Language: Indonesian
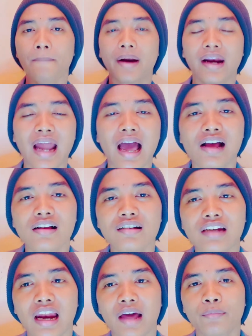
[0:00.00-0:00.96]

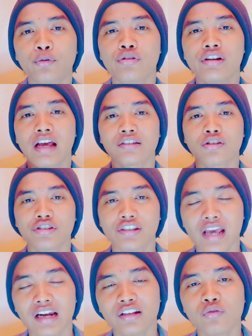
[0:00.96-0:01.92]
perang dalam dunia
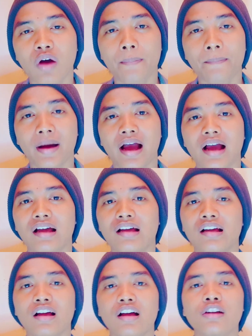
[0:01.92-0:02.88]
sosial itu apa
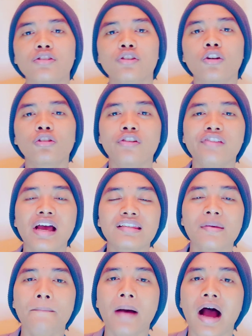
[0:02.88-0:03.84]

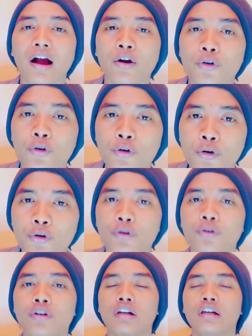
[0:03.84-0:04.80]
Contohnya
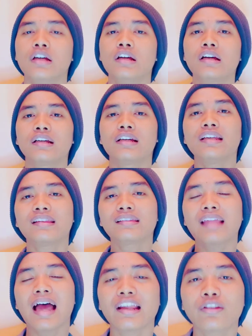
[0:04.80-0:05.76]
sembako.
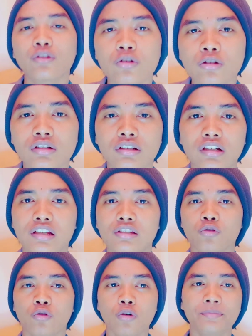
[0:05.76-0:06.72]
Kita itu
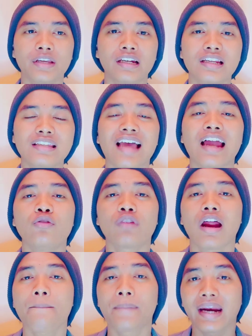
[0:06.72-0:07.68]
disuruh menjadi
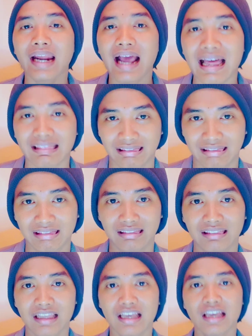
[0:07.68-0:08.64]
saluran berkat.
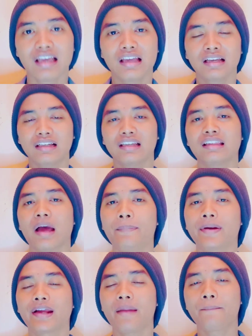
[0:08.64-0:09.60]

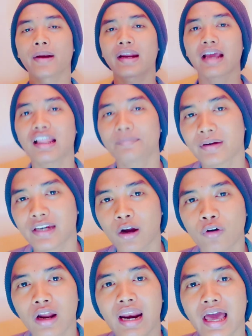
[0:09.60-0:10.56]
Kita berikan berkat
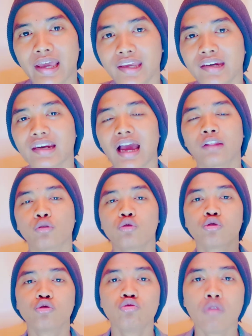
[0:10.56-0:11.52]
pada orang lain dengan
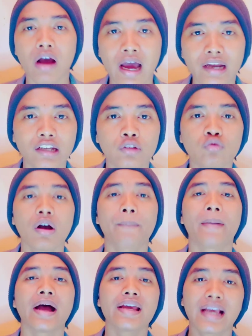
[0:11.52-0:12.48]
tujuan itu
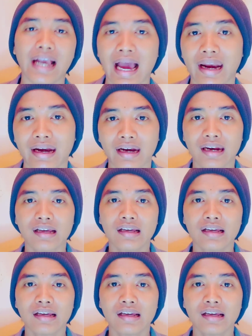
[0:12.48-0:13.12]
kebaikan.